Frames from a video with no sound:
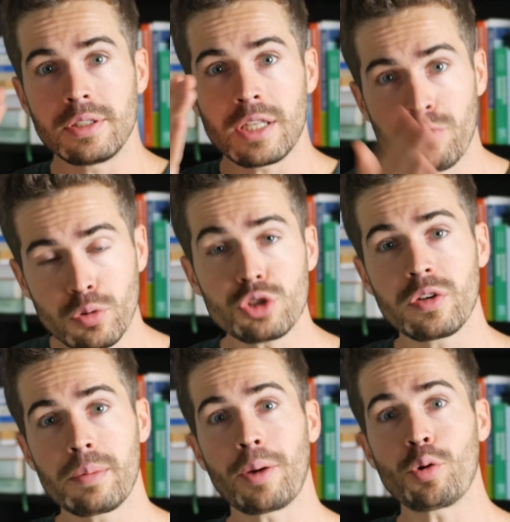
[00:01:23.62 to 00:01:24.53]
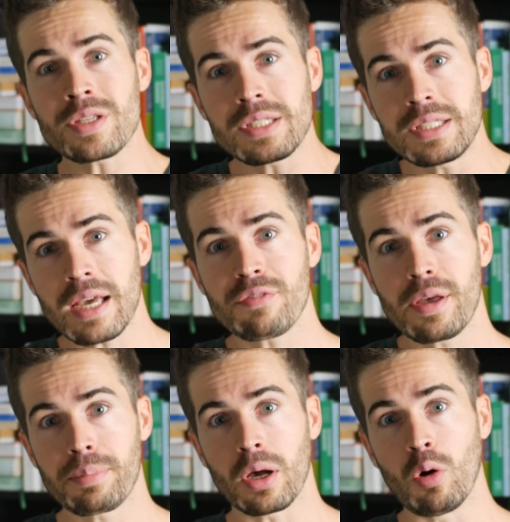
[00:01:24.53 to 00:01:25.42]
Der Wunschverbrauch ist der
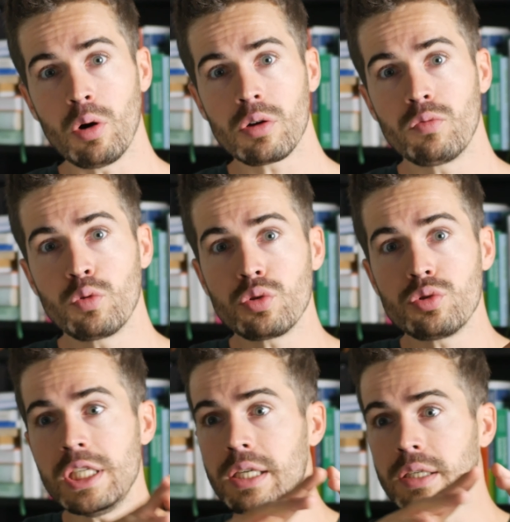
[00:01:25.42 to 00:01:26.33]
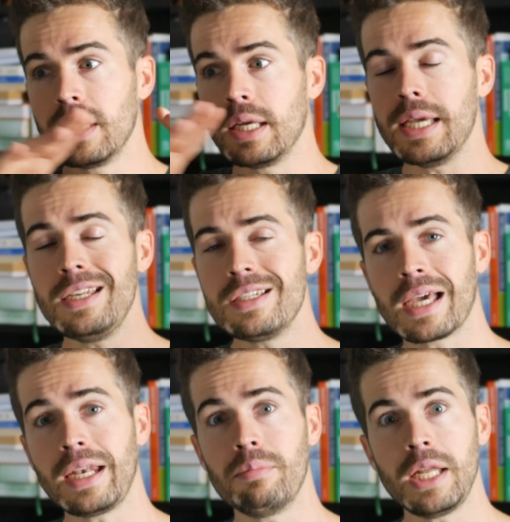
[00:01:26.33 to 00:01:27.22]
Verbrauch, wo du dir in
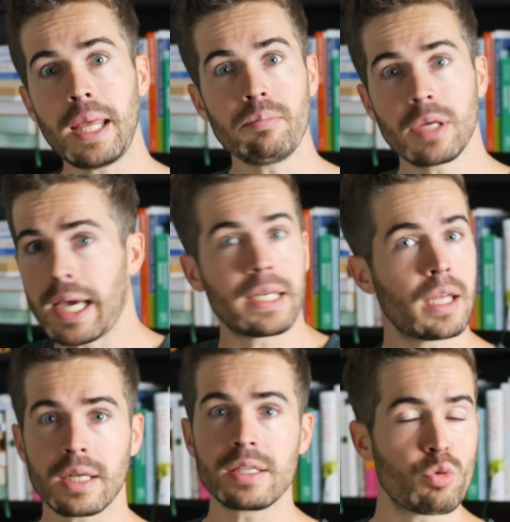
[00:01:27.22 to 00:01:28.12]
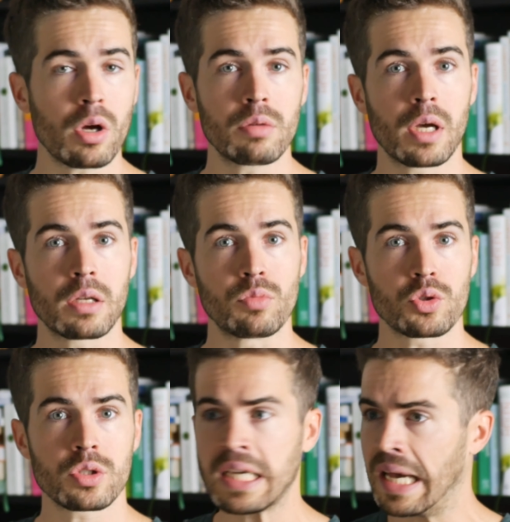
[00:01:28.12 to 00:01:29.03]
deinem Leben keinerlei Sorgen machen
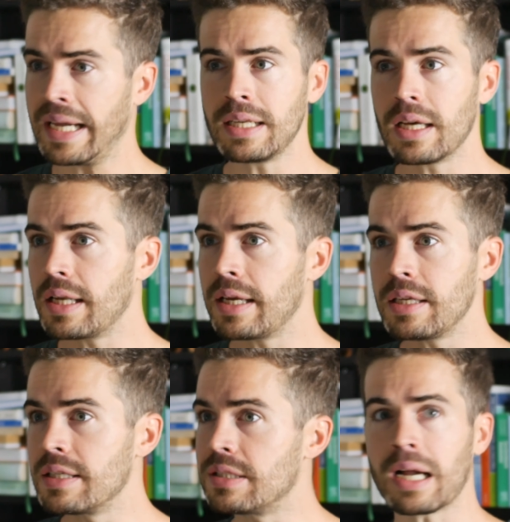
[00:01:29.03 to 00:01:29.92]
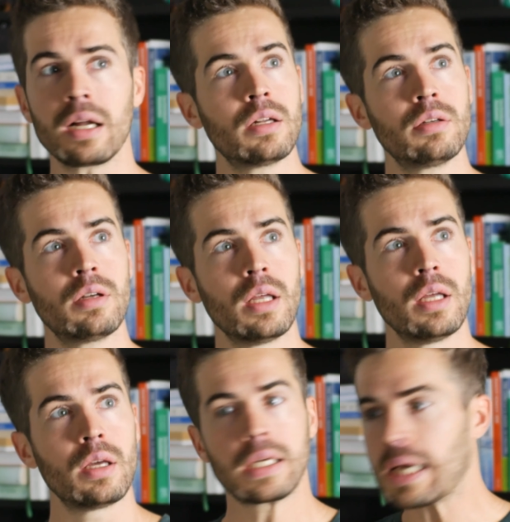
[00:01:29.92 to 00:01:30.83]
musst, keinerlei Gedanken,
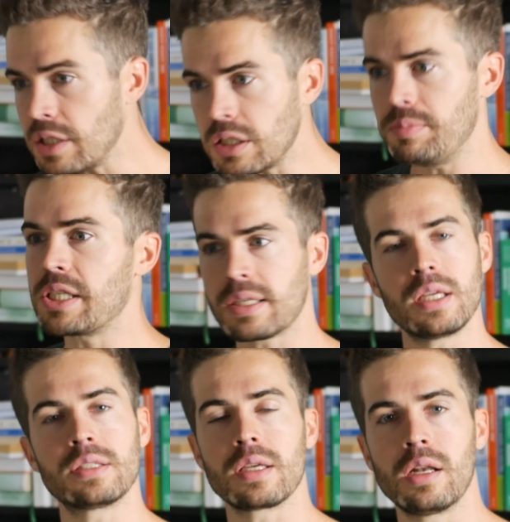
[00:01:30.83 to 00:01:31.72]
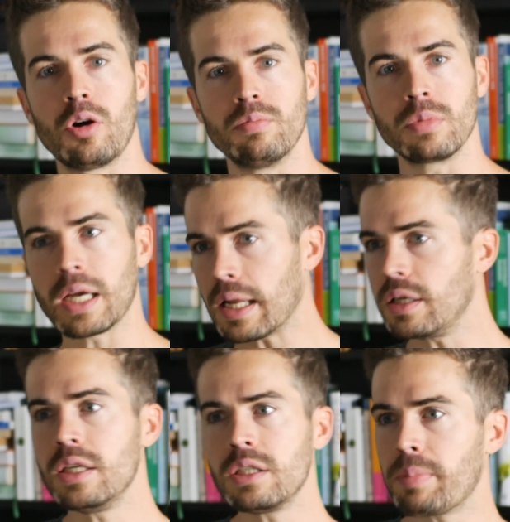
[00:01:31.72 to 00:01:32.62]
kann ich mir das jetzt erlauben?
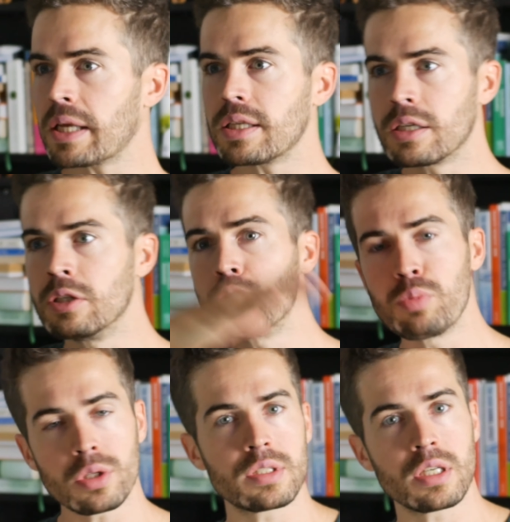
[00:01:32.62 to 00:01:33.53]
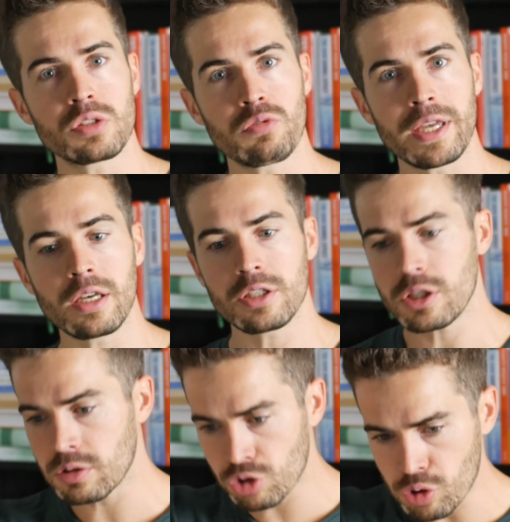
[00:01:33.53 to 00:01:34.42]
Kann ich bei der Geburtstagsfeier
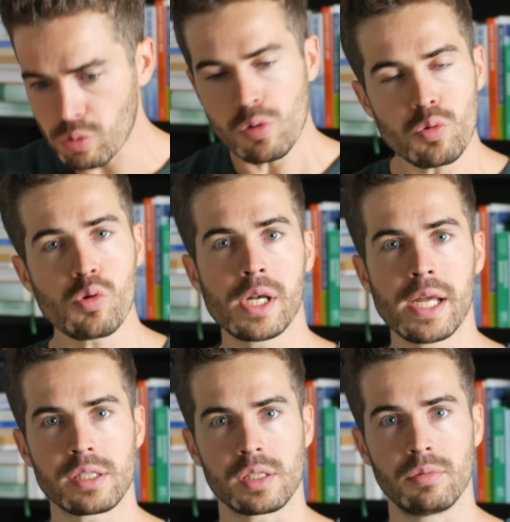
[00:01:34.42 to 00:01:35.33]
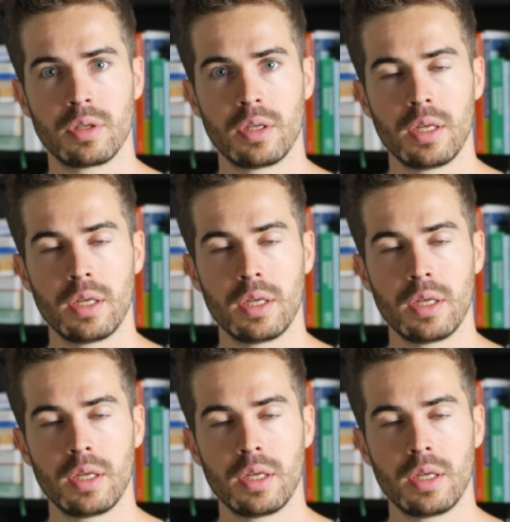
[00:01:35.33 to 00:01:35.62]
den Schokokuchen essen?